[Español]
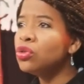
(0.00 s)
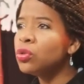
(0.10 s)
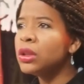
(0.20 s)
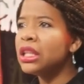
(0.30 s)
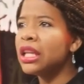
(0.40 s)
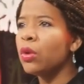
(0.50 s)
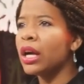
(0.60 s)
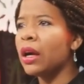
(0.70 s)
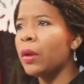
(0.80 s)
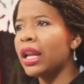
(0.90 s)
vida o
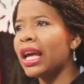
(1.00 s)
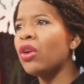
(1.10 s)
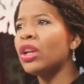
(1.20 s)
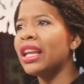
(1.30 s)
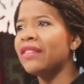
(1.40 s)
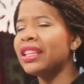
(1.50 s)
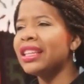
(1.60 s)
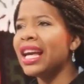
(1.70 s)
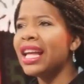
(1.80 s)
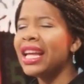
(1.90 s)
acabará con la
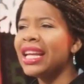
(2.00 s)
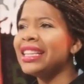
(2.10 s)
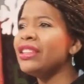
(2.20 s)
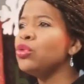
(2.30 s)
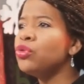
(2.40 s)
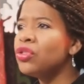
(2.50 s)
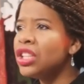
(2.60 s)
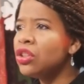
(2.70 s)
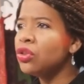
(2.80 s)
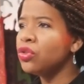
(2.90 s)
vida de tus
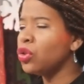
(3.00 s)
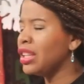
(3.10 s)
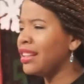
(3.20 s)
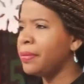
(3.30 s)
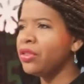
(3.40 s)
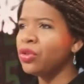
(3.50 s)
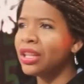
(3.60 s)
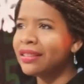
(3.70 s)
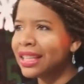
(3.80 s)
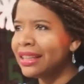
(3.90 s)
hijos o de las
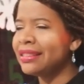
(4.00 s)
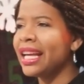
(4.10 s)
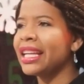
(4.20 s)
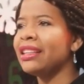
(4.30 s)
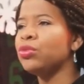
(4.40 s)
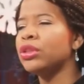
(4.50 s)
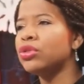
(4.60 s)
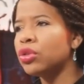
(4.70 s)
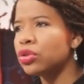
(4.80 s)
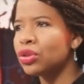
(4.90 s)
personas que están en tu
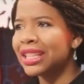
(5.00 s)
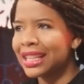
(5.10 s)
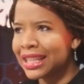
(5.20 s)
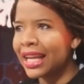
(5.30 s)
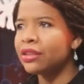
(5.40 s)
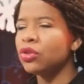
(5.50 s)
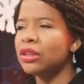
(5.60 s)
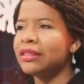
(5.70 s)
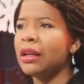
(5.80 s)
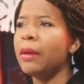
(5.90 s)
entorno tratando de
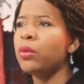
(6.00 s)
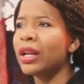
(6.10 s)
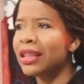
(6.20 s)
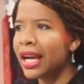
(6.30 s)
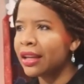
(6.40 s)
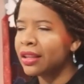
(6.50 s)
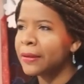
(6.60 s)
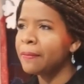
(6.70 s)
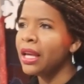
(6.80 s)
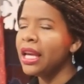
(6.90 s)
salvaguardarte.
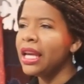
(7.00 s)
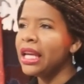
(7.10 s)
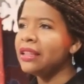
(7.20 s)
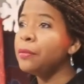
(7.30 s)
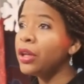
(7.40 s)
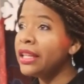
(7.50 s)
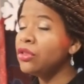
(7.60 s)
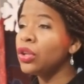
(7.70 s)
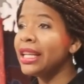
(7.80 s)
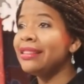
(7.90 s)
Es por
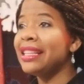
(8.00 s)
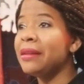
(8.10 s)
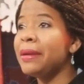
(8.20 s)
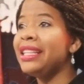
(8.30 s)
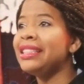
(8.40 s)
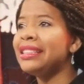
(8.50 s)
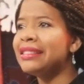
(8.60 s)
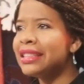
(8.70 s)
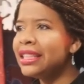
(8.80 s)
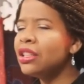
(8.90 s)
esto que este
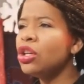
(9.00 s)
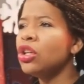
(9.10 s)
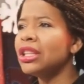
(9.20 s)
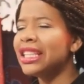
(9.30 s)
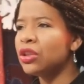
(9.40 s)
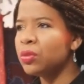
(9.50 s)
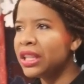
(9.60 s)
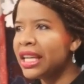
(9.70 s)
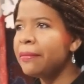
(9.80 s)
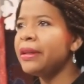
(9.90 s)
25 de
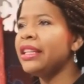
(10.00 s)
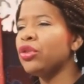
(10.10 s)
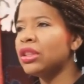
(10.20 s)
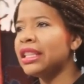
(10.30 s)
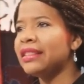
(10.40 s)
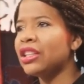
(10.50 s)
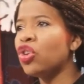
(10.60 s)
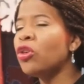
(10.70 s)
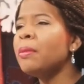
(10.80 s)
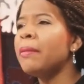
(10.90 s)
noviembre, donde se
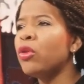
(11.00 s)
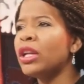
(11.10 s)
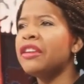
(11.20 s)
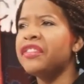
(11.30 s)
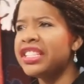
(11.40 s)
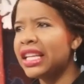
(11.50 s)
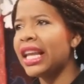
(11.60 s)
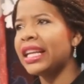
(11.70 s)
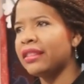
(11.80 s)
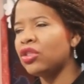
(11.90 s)
conmemora, fecha en la
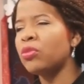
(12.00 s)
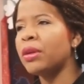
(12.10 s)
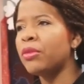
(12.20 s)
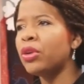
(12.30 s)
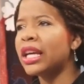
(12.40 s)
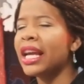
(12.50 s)
que se conmemora